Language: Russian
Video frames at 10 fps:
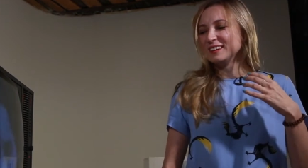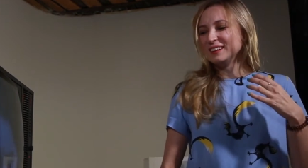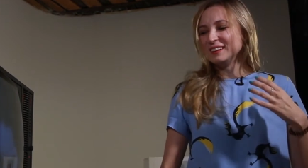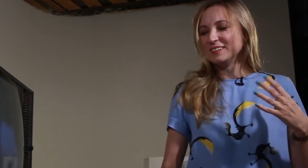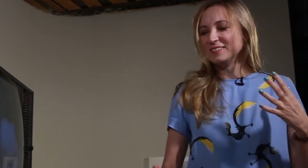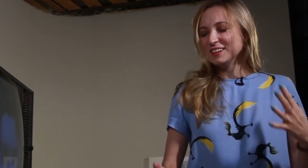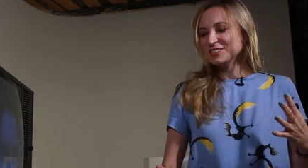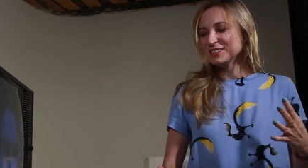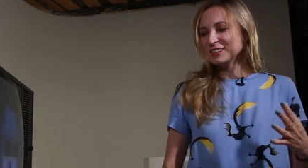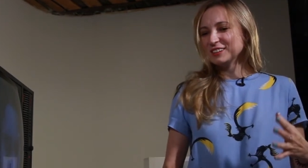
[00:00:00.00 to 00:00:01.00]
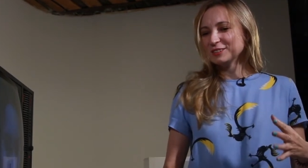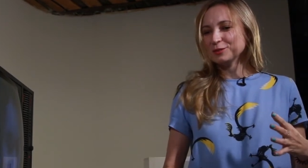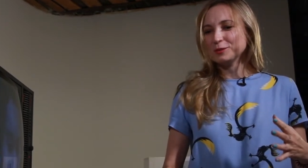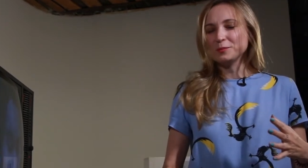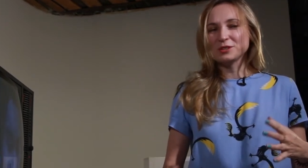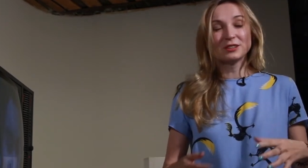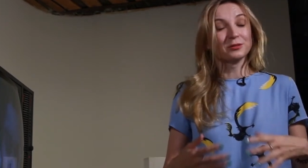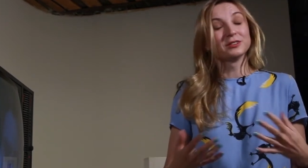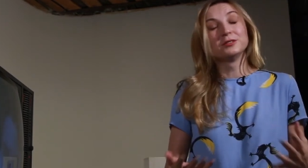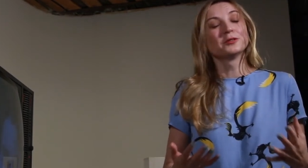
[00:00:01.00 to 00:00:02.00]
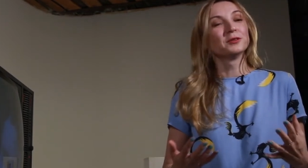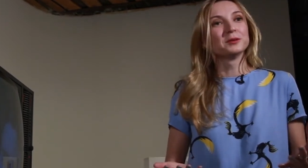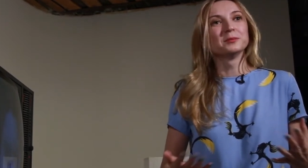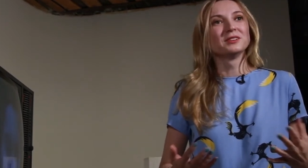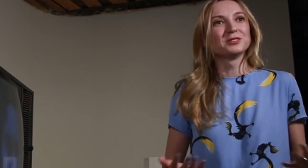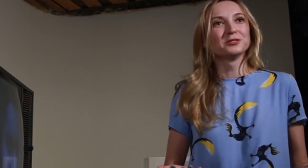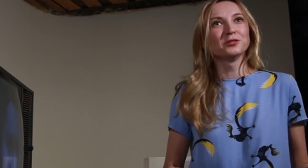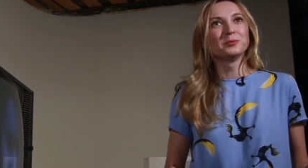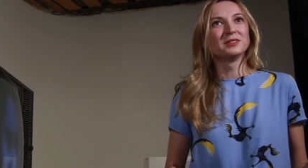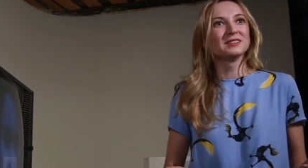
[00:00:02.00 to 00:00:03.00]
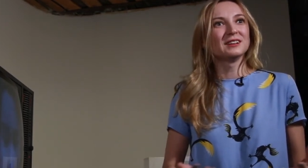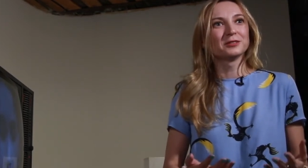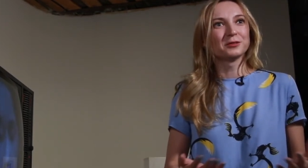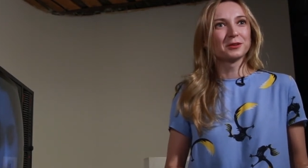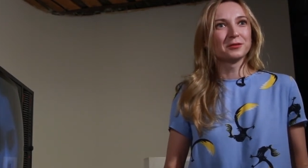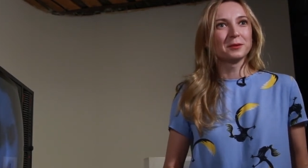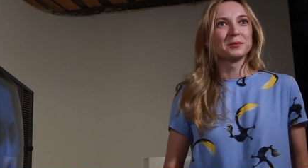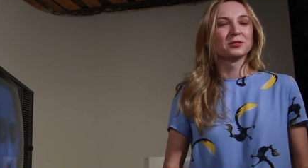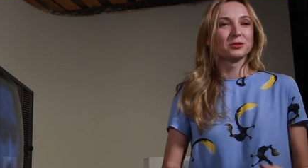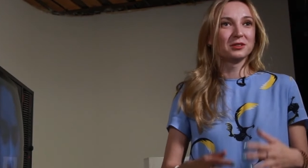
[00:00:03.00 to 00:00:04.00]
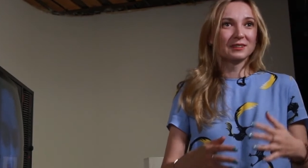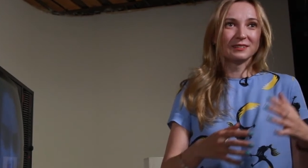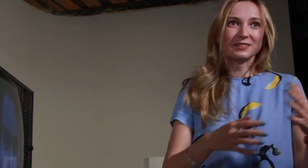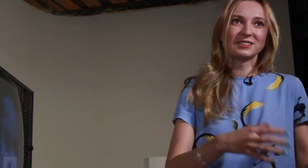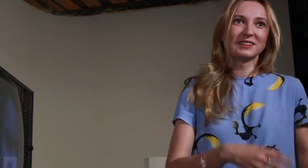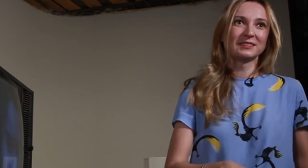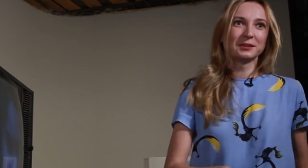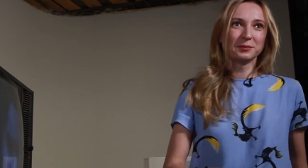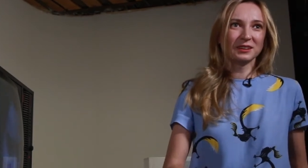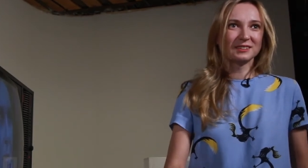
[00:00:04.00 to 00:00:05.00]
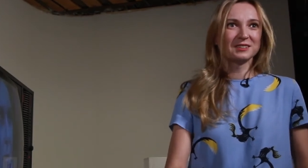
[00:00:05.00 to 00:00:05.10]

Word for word: и вечер, и кто-то бежит, а у нас никого не было часов, мы не знали, сколько времени. То есть, если начинало темнеть,